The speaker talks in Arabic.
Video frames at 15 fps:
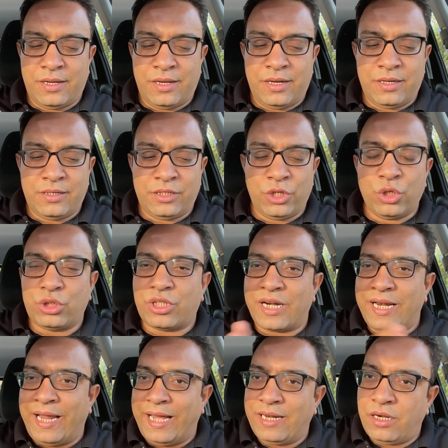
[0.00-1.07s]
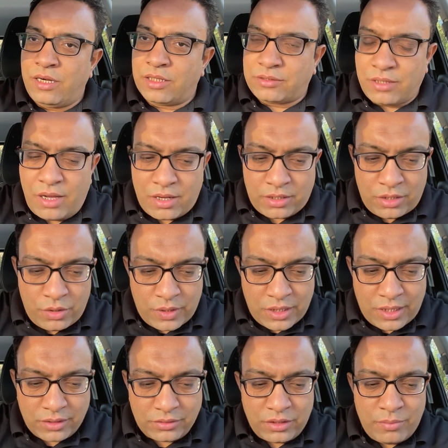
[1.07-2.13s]
النيوترال على اليسار اللي هو
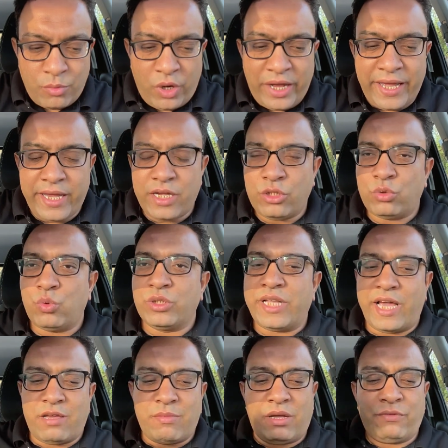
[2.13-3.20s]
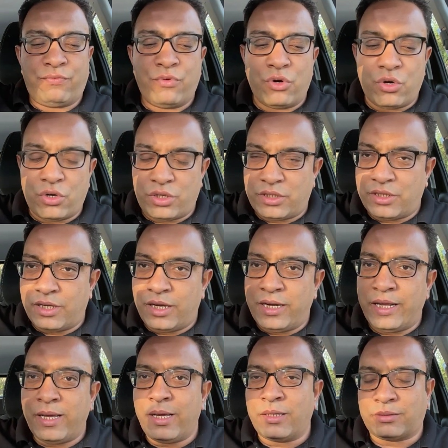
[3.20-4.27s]
الخط المحايد ودايما فوق
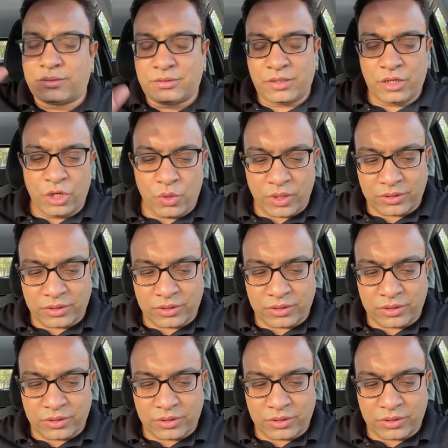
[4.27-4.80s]
الايرث اللي هو